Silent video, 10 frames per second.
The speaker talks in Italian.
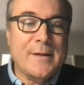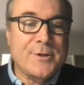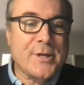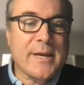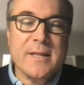
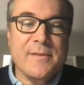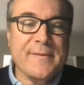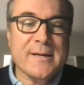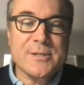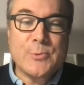cerca di
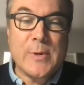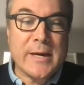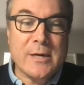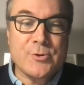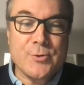farsi una
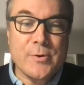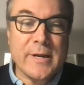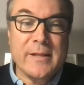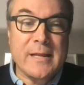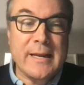
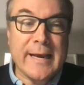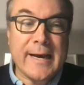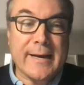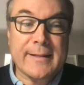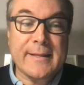ragione delle
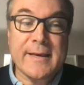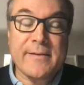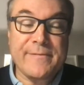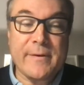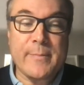carte che ha
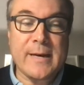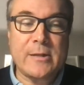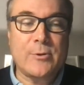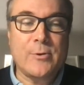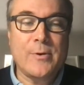
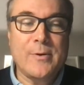firmato.